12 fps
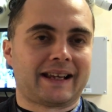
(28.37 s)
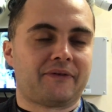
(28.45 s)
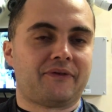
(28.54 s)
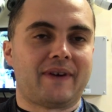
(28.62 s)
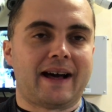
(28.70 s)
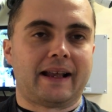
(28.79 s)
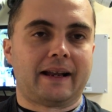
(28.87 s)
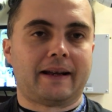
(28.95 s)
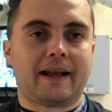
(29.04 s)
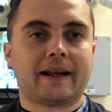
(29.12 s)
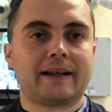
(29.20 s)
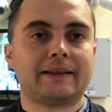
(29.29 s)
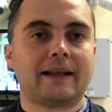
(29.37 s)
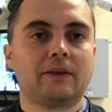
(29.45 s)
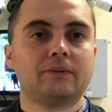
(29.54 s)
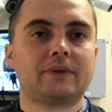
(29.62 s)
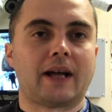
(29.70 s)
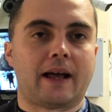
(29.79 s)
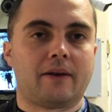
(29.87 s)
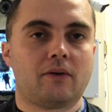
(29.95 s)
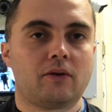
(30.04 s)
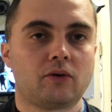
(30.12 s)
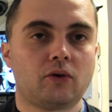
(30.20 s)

che fare, neanche da lontano,